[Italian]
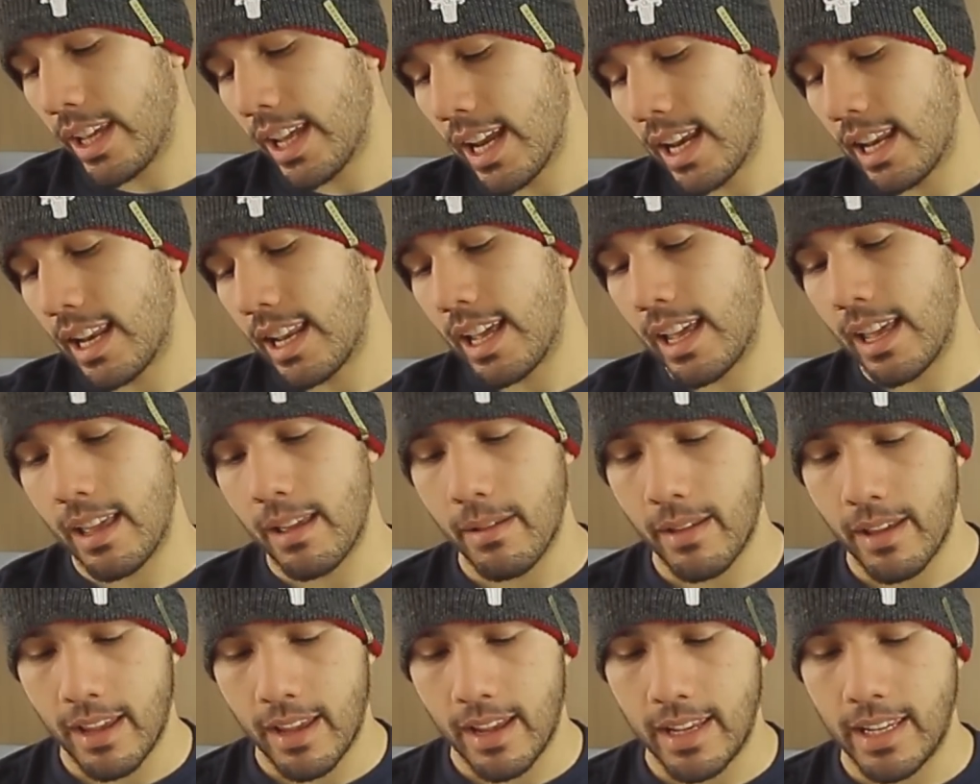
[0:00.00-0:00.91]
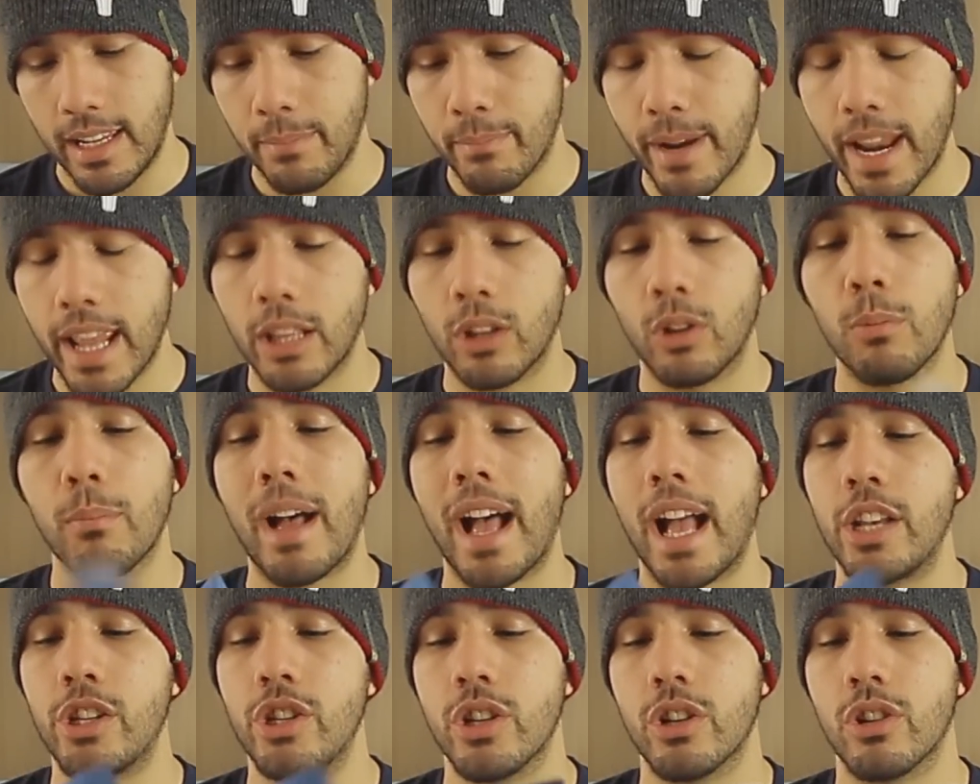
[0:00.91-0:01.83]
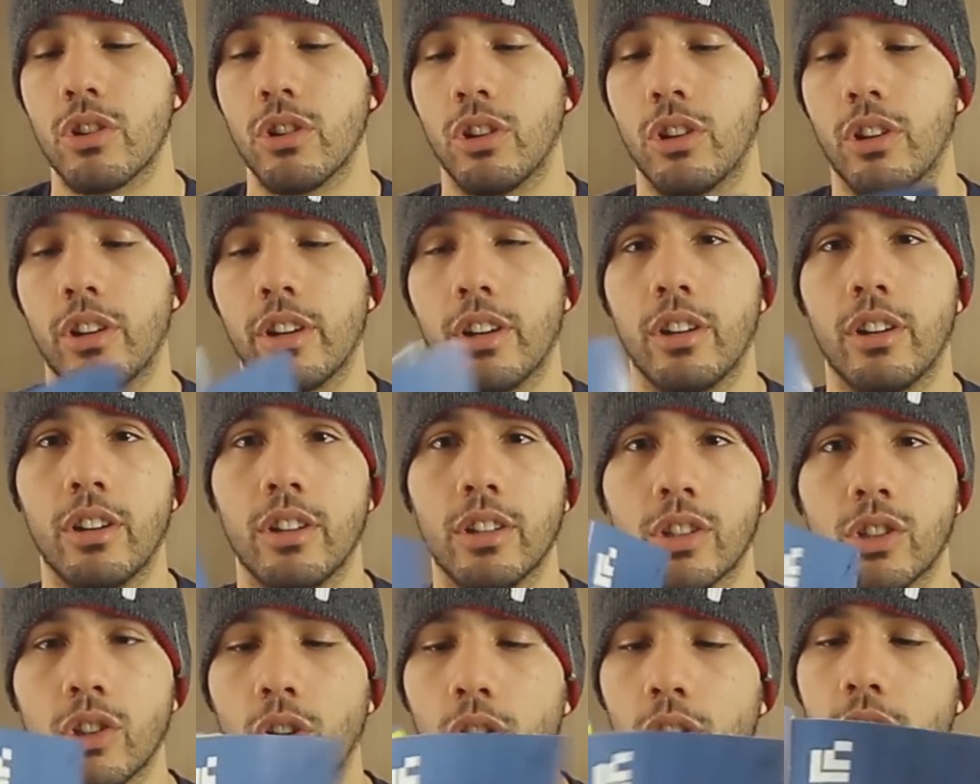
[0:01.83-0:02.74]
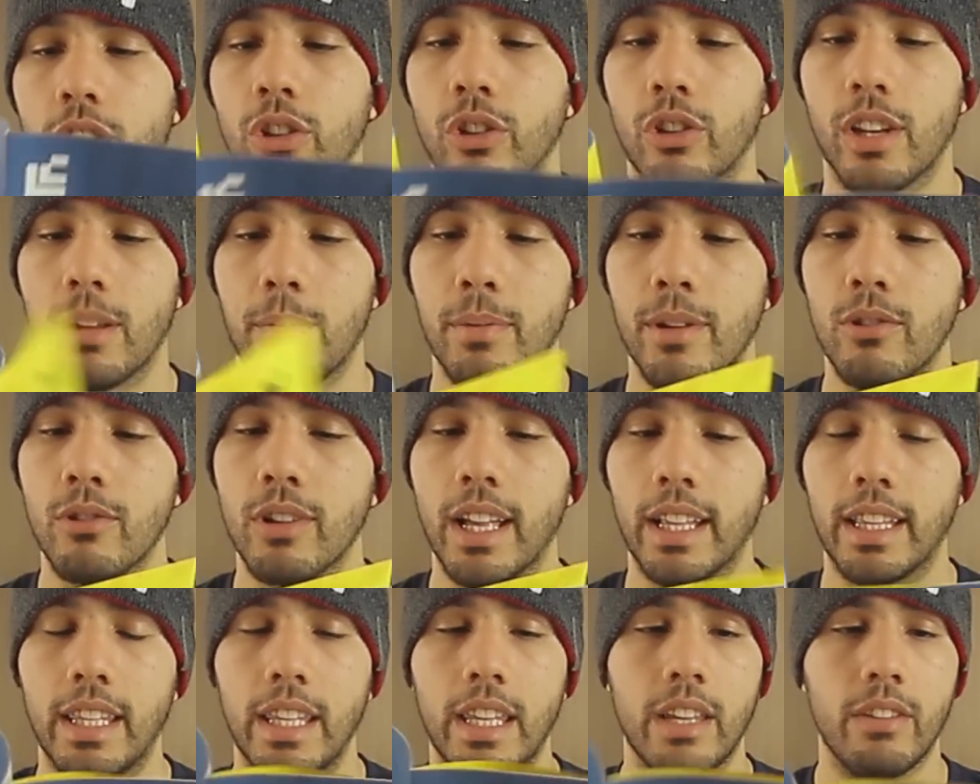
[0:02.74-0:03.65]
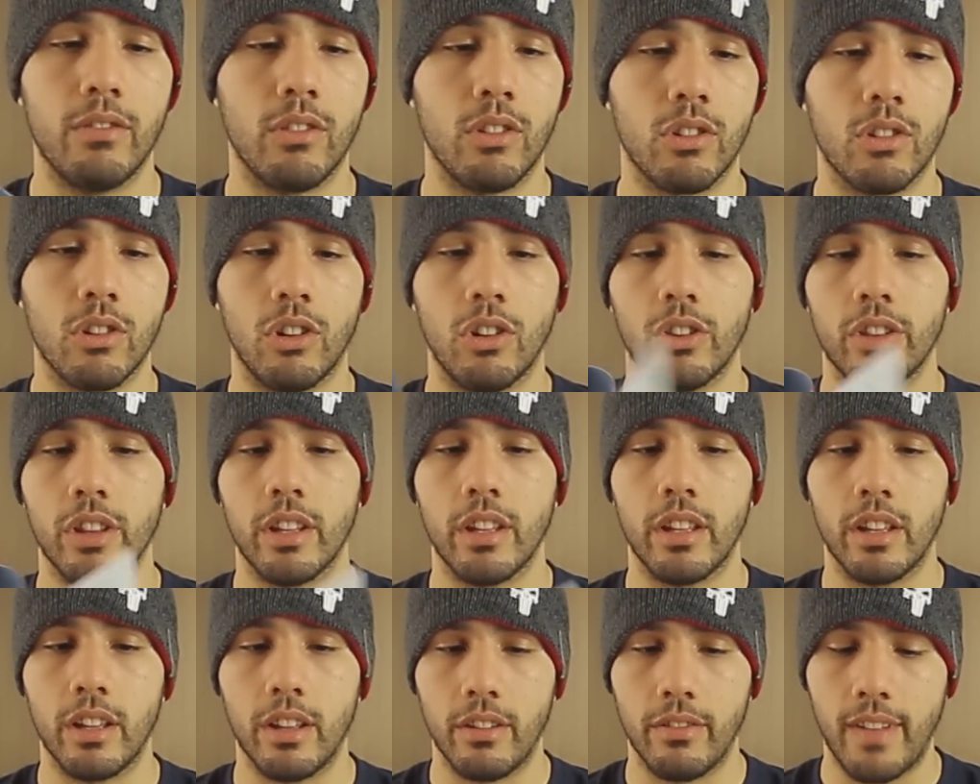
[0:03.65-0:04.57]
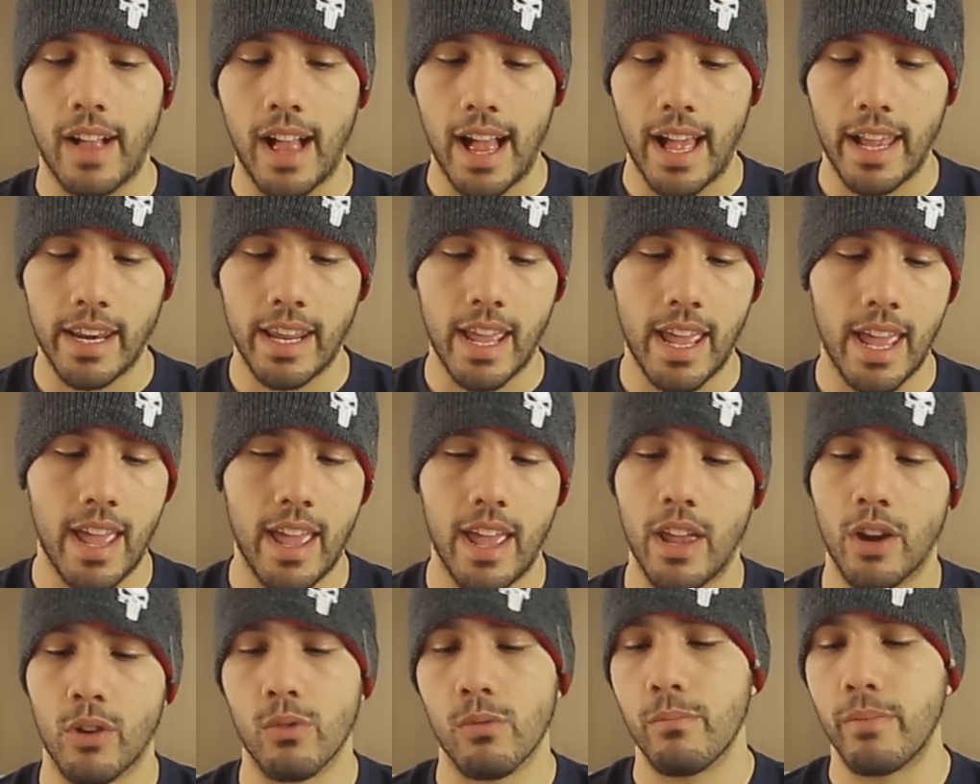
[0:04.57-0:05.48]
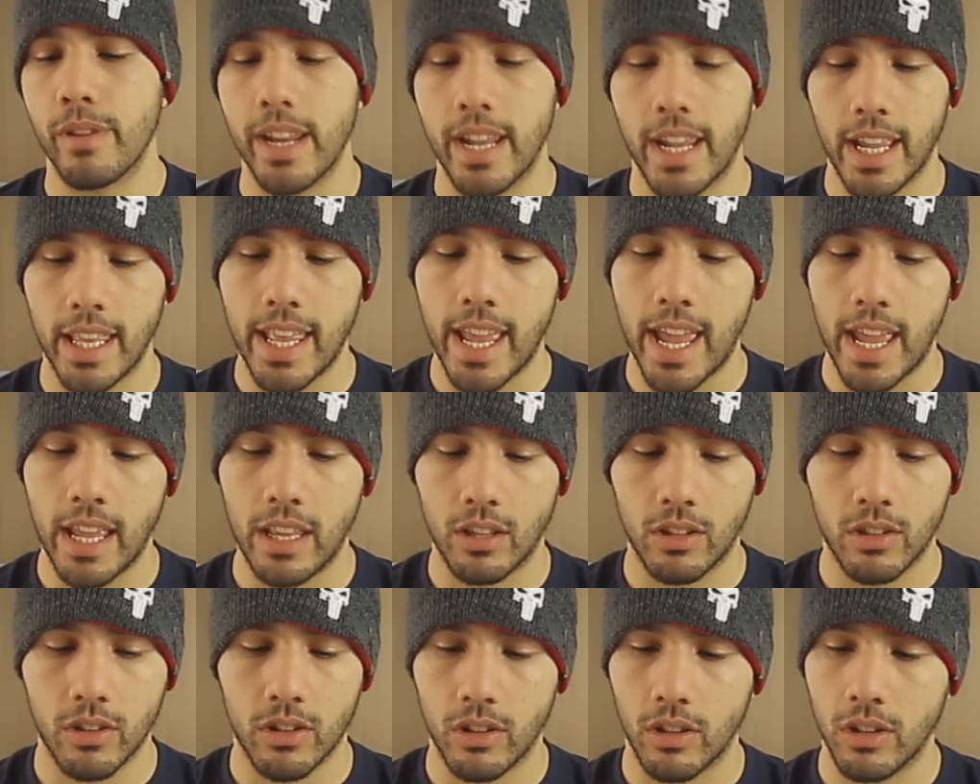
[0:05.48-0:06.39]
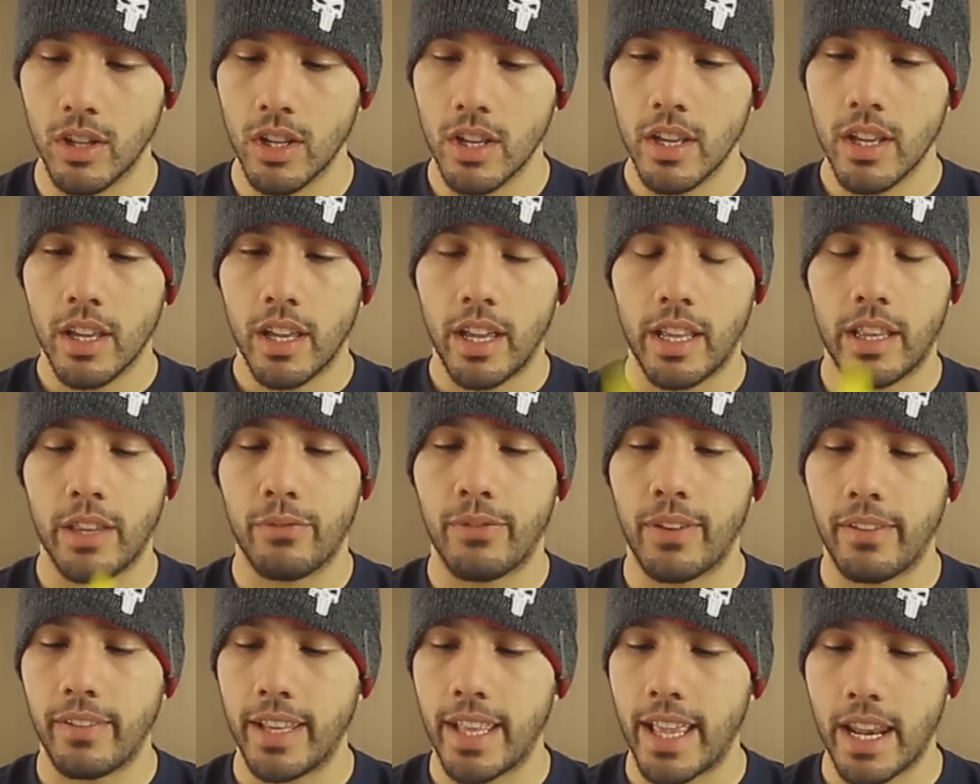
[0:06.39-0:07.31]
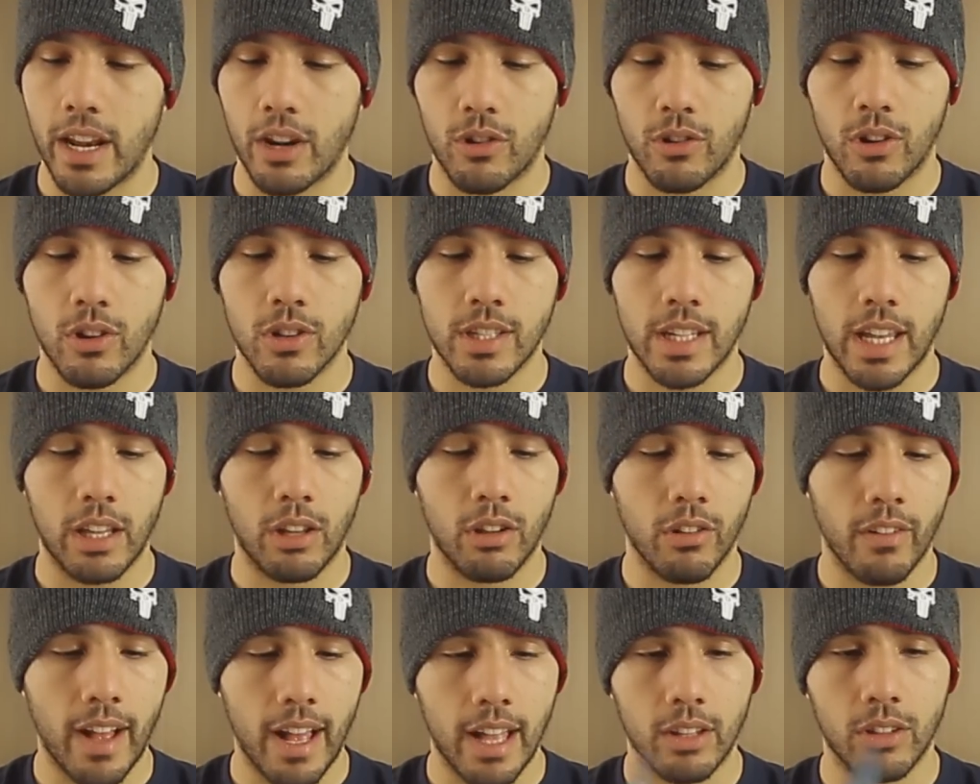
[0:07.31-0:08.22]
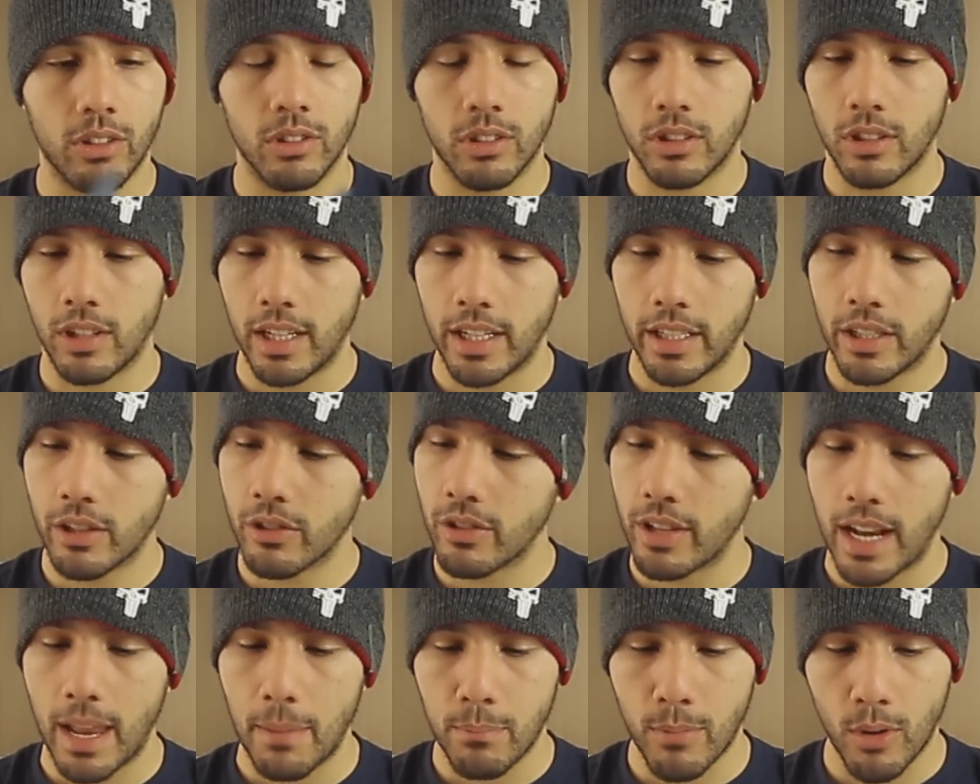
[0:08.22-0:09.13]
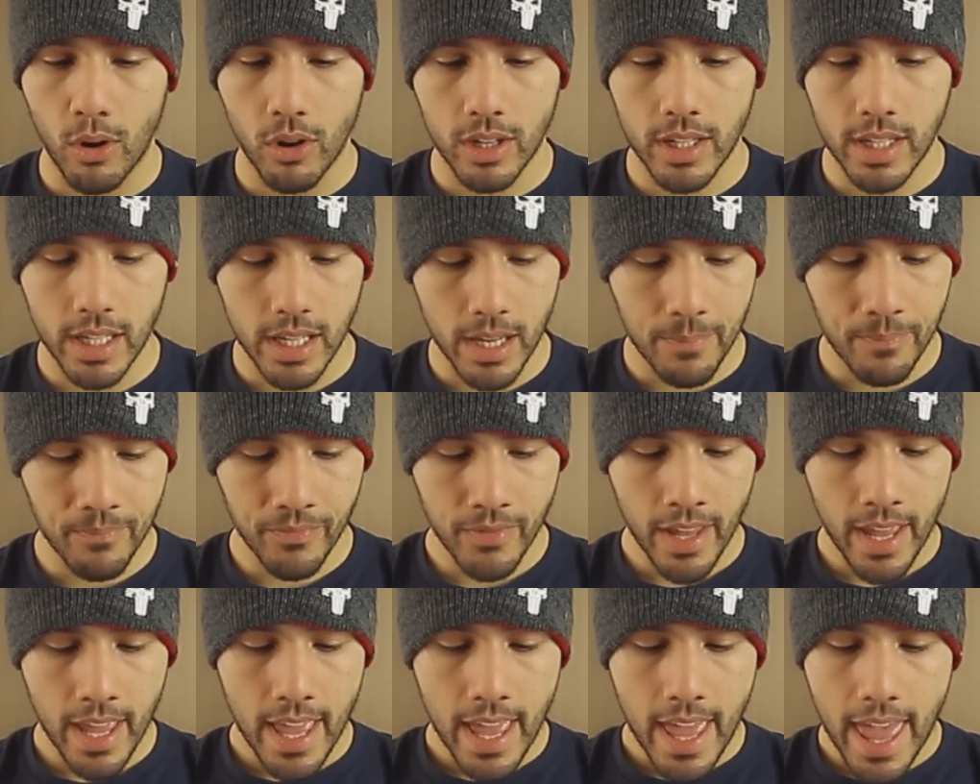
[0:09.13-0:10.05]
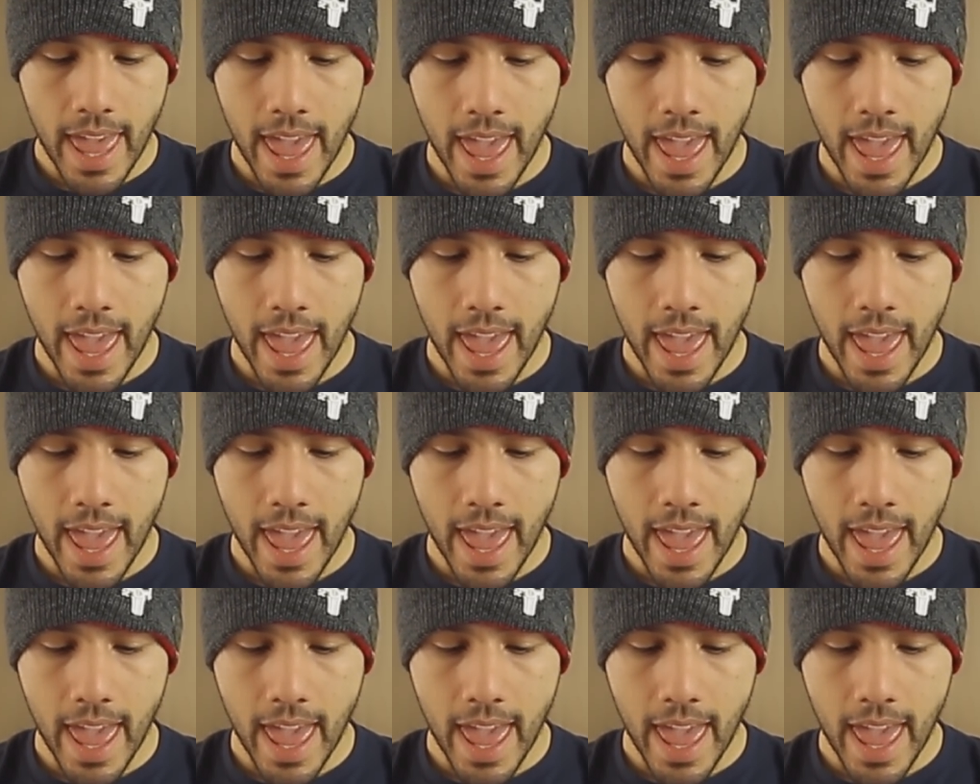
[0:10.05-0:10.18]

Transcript: il eh, libretto magico solito, ripilogativo con eh, varie rubriche dentro e eh, ti fa vedere cosa hai trovato all'interno della box.